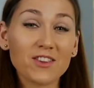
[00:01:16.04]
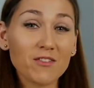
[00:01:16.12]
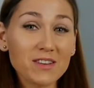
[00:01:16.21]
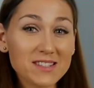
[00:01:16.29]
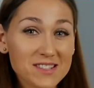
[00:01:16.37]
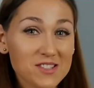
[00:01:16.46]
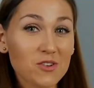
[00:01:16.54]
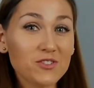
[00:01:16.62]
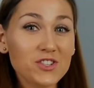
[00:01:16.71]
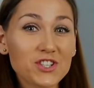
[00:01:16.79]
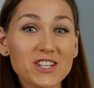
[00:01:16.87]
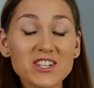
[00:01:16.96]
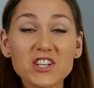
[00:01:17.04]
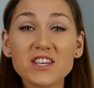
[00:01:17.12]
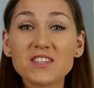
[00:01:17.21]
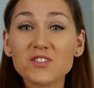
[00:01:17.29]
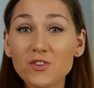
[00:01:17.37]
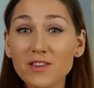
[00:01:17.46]
No więc zgodzisz się, że
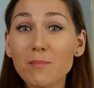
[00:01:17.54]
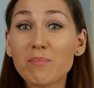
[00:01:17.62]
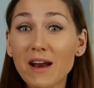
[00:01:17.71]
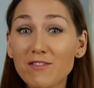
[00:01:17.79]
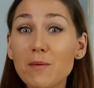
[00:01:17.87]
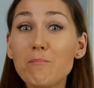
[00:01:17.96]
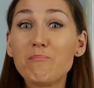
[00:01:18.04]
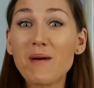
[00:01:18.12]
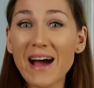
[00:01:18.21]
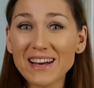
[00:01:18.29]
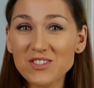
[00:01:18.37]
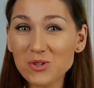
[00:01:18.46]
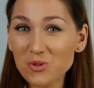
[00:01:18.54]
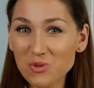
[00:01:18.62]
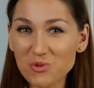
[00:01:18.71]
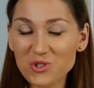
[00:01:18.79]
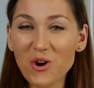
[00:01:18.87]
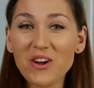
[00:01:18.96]
jest to naprawdę bardzo
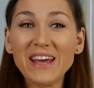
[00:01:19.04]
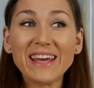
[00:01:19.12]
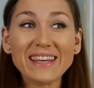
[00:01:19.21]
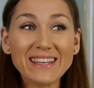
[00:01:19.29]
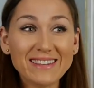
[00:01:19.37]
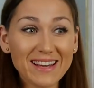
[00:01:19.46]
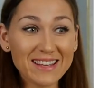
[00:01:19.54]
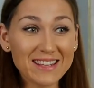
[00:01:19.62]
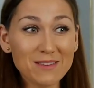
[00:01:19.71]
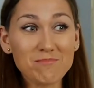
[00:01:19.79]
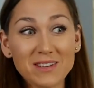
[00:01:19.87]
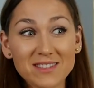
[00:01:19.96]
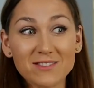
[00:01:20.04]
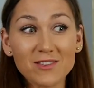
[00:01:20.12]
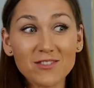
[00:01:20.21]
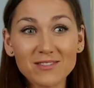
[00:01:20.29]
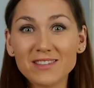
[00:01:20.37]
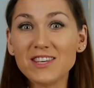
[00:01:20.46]
dużo i takim
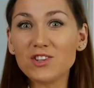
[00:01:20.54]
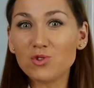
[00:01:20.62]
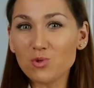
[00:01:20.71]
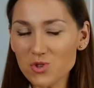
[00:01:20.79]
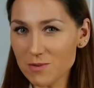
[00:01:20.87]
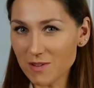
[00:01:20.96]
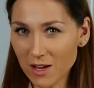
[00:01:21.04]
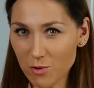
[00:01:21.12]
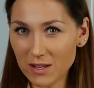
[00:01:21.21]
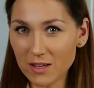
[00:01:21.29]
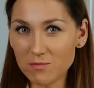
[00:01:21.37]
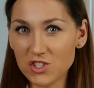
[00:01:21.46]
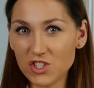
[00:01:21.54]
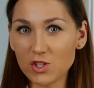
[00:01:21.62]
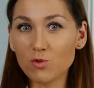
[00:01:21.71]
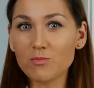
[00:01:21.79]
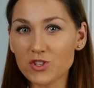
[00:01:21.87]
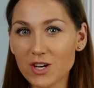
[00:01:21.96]
no, niedużym nakładem
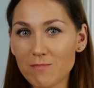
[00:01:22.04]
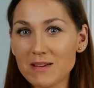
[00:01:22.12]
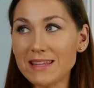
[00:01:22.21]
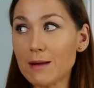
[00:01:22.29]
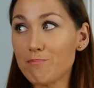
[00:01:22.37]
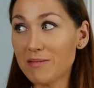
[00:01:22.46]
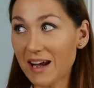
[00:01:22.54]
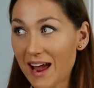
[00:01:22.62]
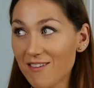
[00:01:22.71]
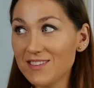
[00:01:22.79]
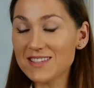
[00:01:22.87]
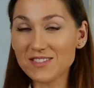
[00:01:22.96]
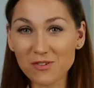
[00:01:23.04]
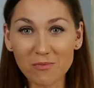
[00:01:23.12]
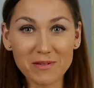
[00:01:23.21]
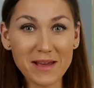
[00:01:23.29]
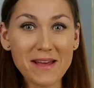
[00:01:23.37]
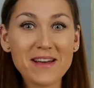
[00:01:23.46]
sił możemy naprawdę
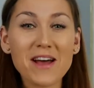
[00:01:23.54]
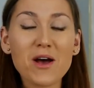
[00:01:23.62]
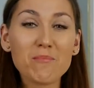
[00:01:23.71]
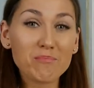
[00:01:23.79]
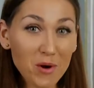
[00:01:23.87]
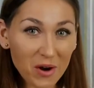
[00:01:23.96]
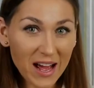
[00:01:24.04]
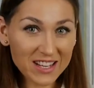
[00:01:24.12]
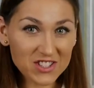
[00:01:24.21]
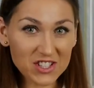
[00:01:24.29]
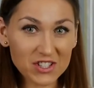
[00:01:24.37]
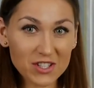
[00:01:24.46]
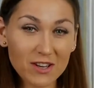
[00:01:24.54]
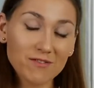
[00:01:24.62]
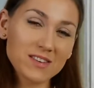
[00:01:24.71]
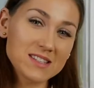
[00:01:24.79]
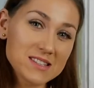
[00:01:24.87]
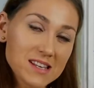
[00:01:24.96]
sobie poradzić.
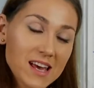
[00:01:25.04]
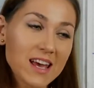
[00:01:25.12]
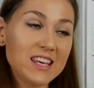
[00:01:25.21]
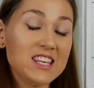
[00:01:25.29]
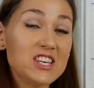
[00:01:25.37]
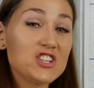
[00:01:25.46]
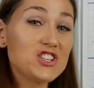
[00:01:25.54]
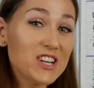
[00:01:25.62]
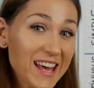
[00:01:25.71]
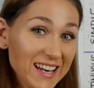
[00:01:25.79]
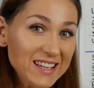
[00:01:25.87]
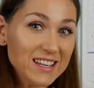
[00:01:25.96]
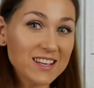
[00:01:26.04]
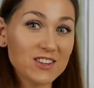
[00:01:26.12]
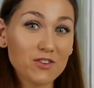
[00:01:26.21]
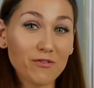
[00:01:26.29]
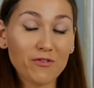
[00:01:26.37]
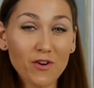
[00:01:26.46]
Więc
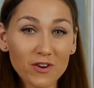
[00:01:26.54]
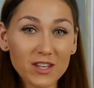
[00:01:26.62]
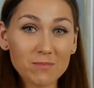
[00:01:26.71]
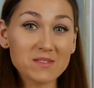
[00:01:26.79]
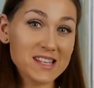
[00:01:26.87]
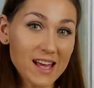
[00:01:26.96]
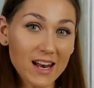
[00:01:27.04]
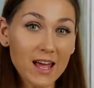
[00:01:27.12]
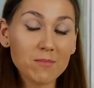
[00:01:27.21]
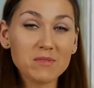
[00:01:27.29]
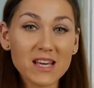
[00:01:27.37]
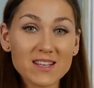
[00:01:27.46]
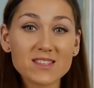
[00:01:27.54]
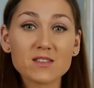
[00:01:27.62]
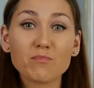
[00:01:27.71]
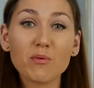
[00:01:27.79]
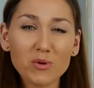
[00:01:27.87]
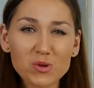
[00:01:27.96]
jeżeli Twoim celem
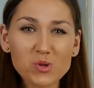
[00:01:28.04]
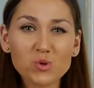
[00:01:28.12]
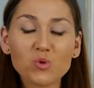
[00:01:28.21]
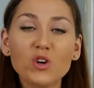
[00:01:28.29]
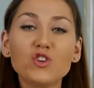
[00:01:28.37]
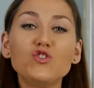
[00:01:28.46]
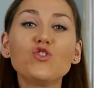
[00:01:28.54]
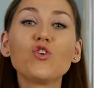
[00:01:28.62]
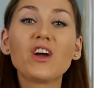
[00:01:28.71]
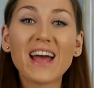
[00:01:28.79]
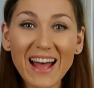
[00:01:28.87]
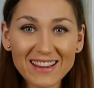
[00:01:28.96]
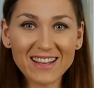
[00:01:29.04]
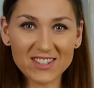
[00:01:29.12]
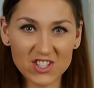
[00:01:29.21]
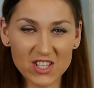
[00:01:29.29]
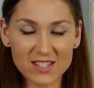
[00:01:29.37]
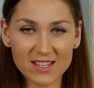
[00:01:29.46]
jest po prostu
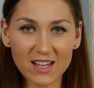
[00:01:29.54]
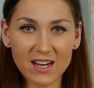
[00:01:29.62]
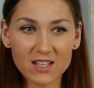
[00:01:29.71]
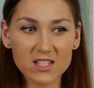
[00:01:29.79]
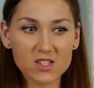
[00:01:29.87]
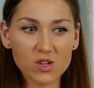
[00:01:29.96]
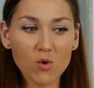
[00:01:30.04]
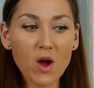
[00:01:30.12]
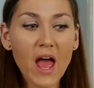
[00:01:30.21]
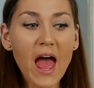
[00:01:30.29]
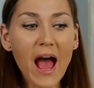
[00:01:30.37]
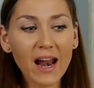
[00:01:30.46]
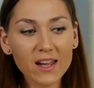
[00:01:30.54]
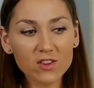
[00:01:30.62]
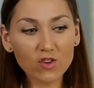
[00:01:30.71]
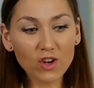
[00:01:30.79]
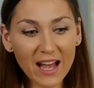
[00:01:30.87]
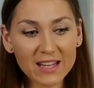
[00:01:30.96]
dogadać się za granicą, ale
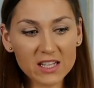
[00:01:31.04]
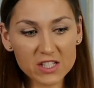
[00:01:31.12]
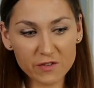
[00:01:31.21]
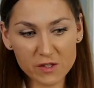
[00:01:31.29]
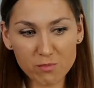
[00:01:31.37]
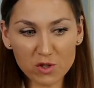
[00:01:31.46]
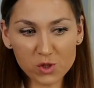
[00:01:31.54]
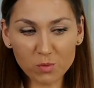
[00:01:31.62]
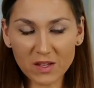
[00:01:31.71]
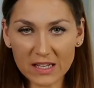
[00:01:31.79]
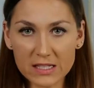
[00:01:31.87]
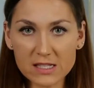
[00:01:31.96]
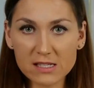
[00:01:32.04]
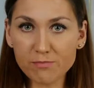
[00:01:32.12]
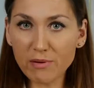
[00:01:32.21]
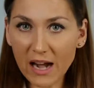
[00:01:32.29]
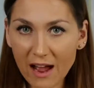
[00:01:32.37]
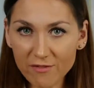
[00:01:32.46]
dogadać w sposób taki
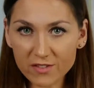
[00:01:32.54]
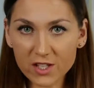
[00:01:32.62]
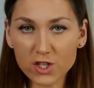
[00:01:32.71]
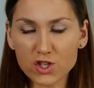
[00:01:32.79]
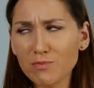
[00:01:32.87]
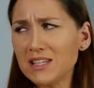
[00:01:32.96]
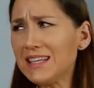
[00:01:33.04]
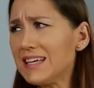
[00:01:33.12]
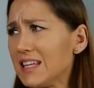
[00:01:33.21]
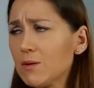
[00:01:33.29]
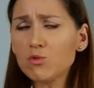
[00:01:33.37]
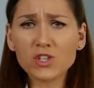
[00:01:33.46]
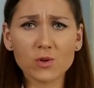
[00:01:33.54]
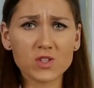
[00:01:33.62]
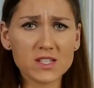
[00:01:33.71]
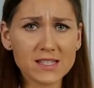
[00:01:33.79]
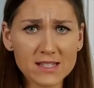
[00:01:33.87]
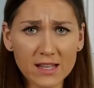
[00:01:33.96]
sprawny, żeby nikt nie musiał
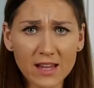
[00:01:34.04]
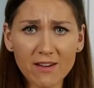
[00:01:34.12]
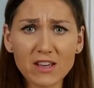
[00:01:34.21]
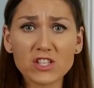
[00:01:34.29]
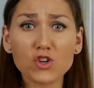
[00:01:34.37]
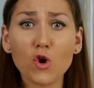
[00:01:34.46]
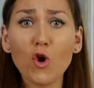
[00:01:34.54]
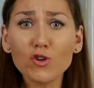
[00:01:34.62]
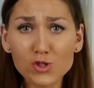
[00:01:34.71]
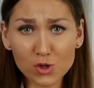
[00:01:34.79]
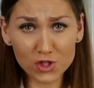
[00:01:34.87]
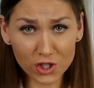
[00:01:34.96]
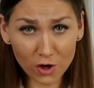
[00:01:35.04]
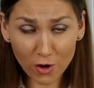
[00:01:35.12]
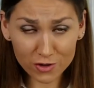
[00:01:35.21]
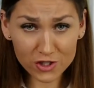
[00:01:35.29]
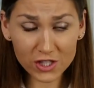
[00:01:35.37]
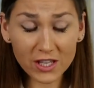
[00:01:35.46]
się zastanawiać, o co Ci
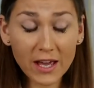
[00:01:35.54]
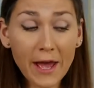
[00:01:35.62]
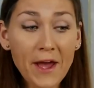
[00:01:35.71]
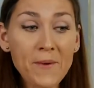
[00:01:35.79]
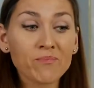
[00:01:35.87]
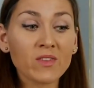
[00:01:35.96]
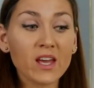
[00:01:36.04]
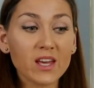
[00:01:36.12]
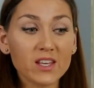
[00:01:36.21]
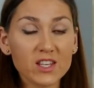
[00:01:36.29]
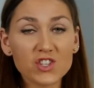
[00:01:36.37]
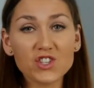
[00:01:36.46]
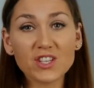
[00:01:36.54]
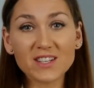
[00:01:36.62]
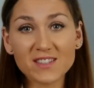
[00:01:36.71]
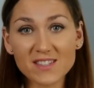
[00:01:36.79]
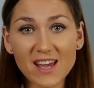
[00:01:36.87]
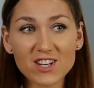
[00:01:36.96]
chodzi, e, jeśli
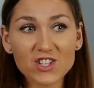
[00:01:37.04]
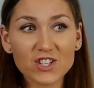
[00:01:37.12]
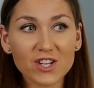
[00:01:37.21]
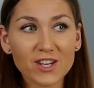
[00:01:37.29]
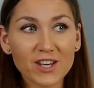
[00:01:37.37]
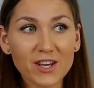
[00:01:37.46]
chcesz